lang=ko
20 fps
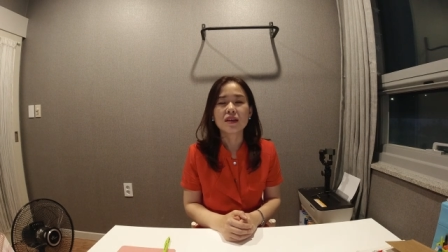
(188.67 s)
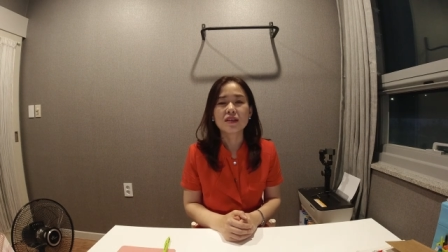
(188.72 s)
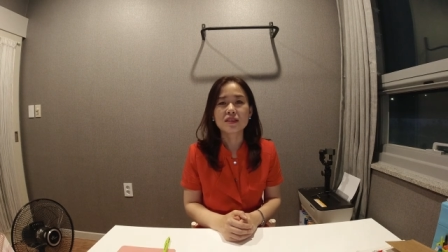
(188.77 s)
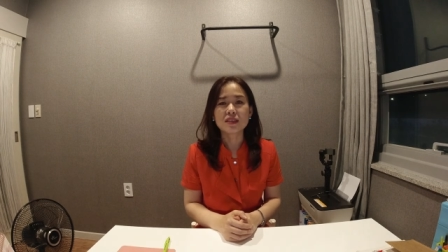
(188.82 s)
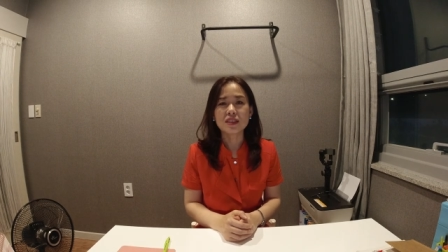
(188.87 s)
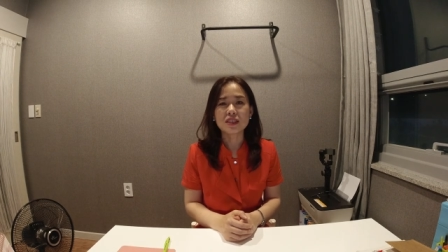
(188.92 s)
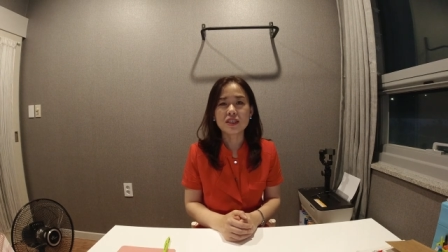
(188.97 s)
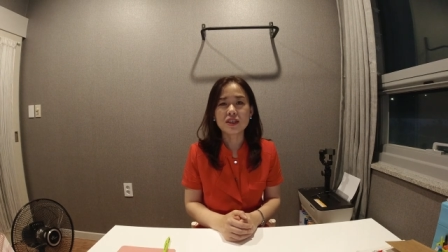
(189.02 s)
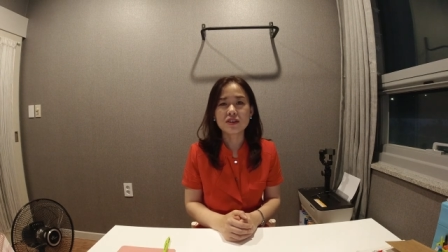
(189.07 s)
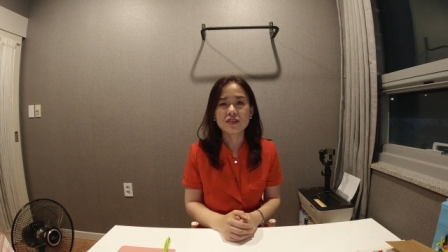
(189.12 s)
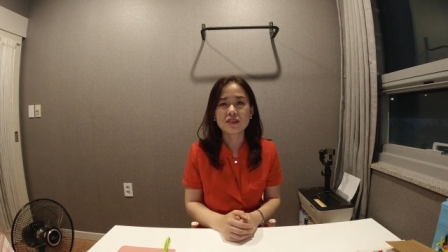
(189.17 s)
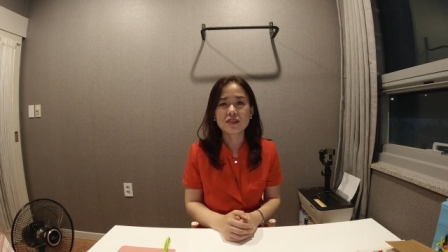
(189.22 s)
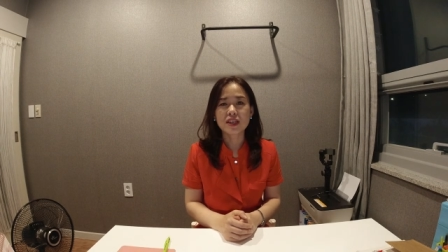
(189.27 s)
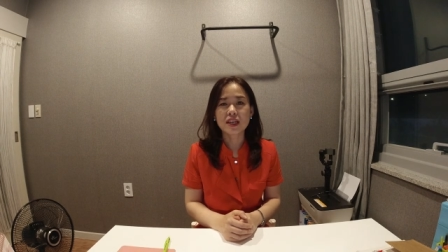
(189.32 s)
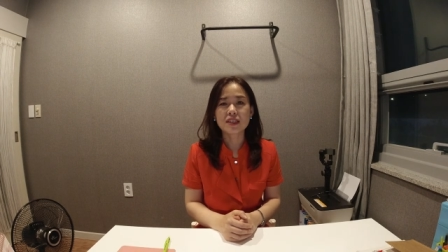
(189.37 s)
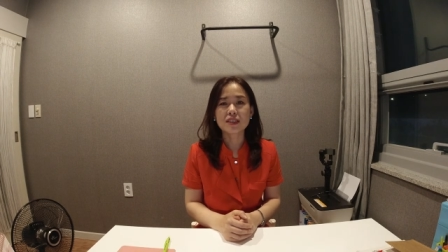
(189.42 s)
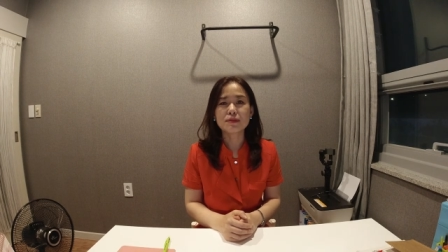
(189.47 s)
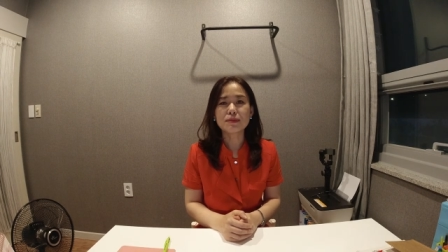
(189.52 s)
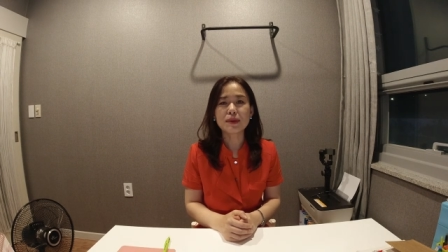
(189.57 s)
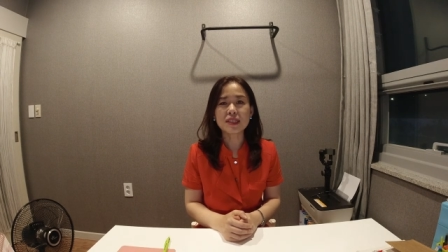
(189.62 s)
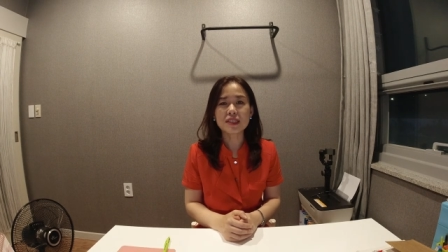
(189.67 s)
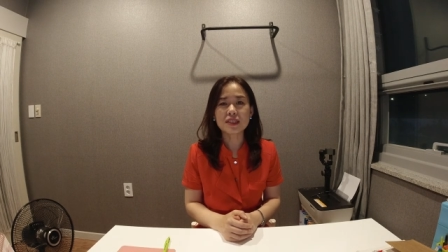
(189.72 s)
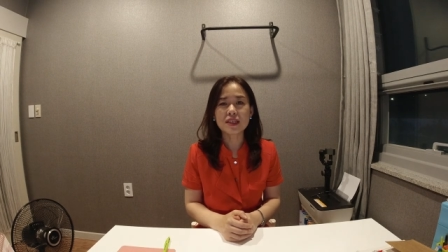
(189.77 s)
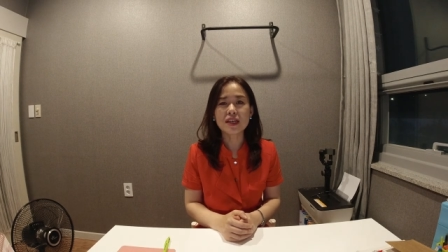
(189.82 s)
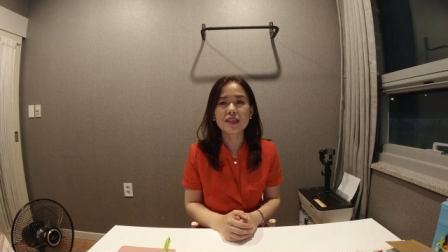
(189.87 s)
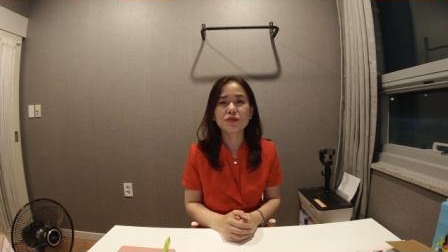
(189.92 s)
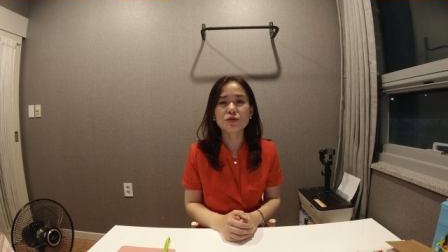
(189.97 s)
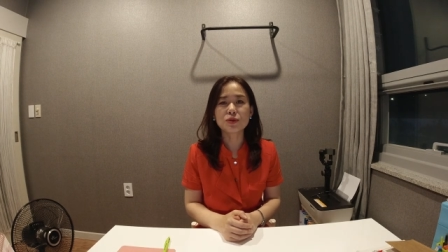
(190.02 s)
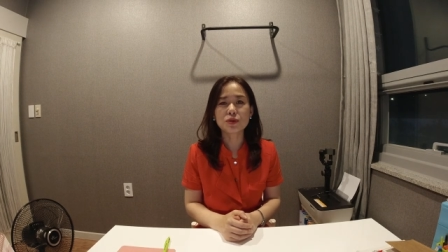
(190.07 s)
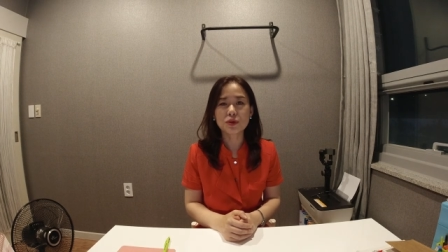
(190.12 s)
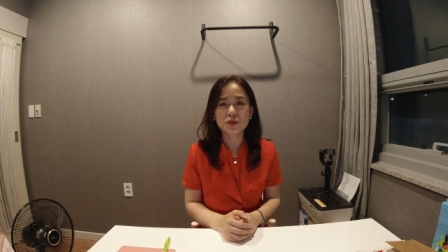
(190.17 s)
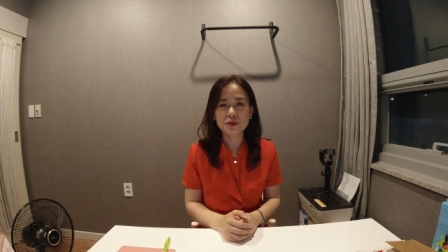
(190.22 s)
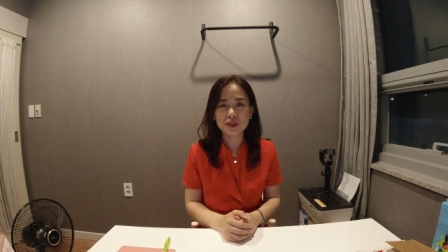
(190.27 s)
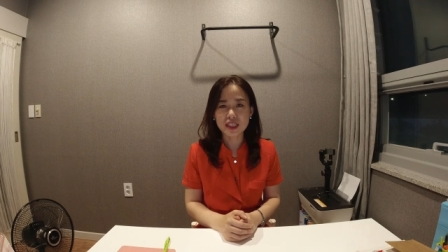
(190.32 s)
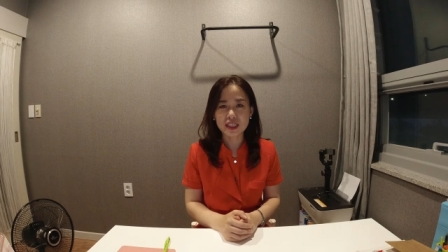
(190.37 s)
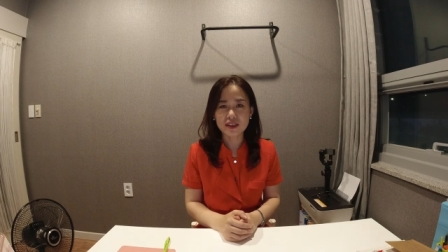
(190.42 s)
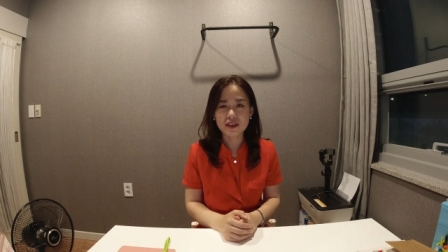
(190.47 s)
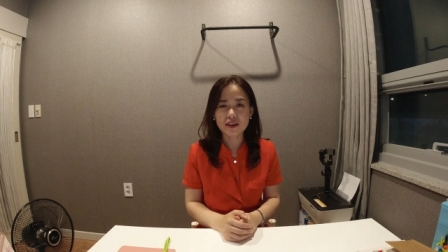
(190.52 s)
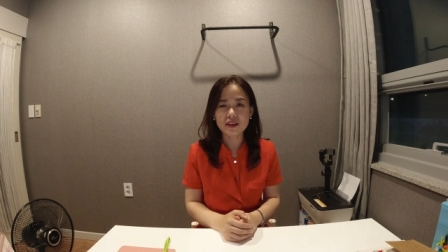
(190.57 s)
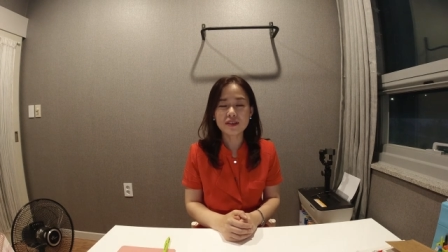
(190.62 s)
시니어들의 스마트한 소통
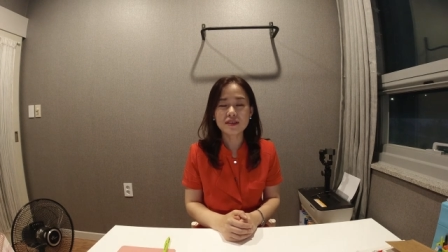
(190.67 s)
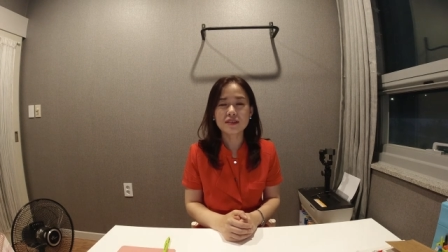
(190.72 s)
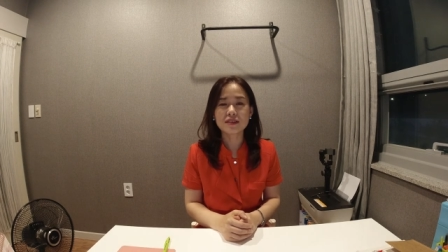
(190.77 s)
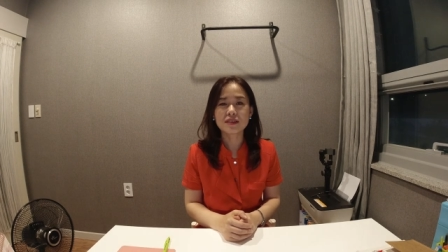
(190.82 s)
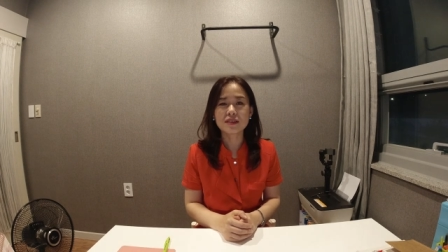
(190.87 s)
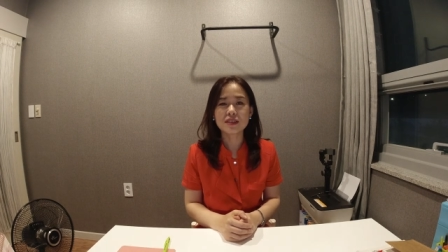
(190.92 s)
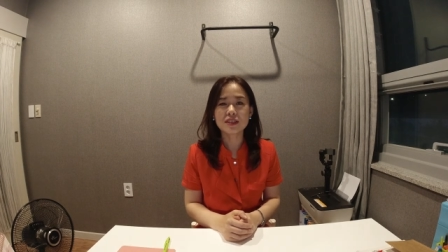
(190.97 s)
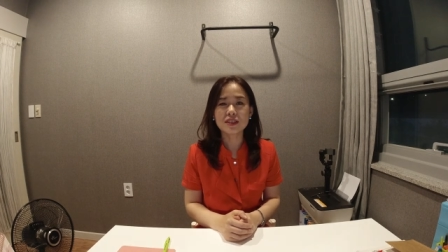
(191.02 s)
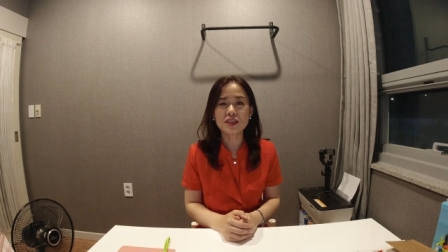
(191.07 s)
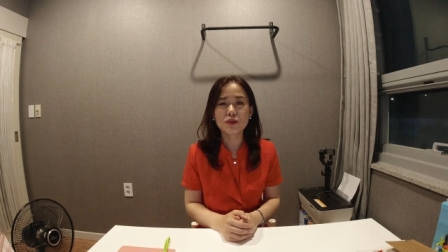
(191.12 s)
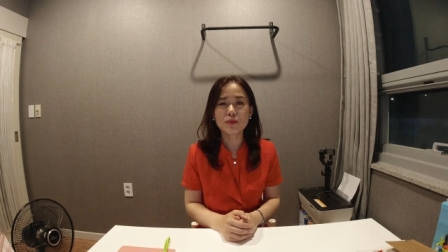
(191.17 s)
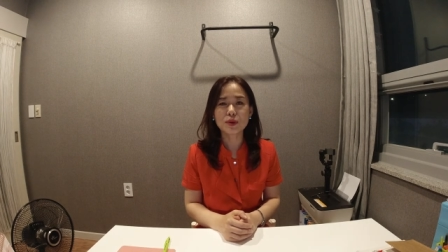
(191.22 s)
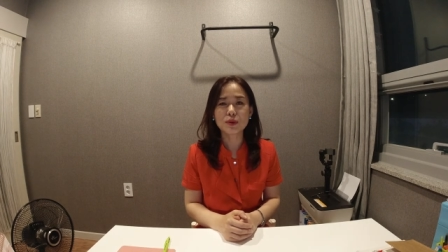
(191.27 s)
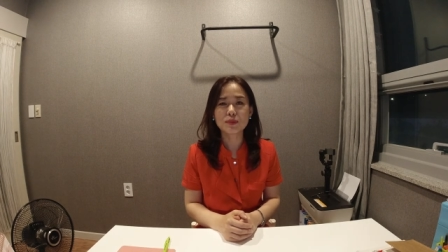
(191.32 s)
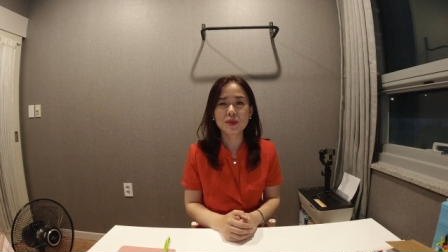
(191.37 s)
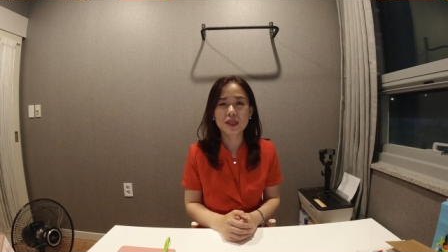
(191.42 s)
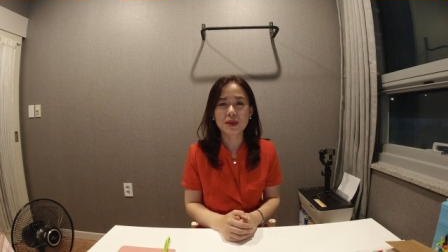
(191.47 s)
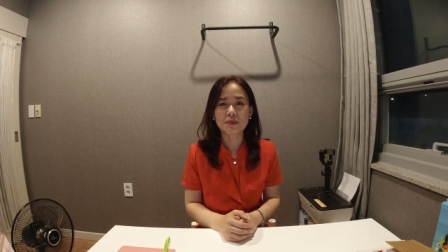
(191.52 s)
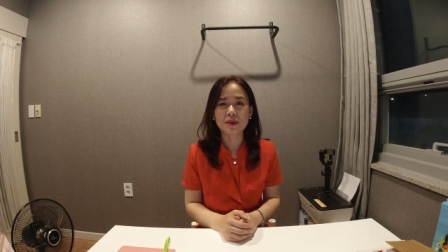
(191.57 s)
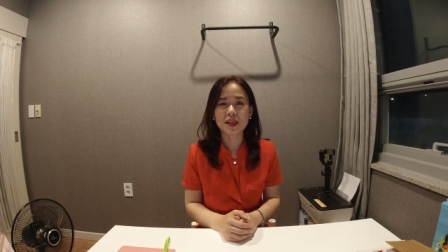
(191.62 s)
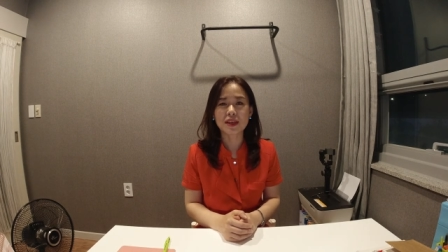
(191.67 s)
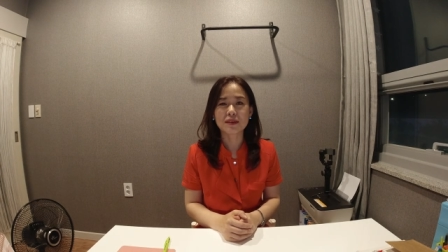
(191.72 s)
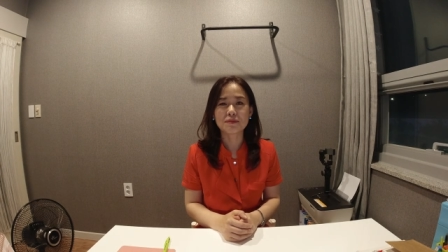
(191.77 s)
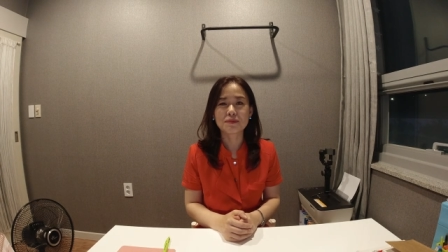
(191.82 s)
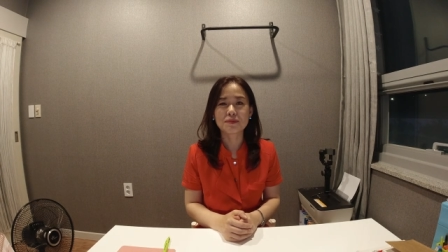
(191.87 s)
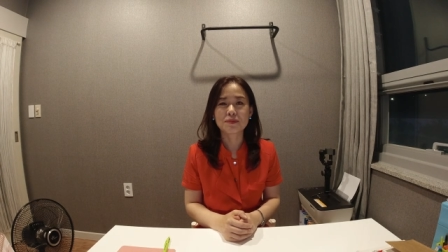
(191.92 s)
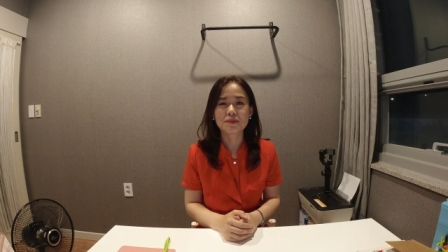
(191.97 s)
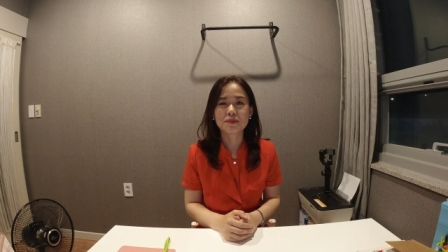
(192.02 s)
채널 시니어봄TV,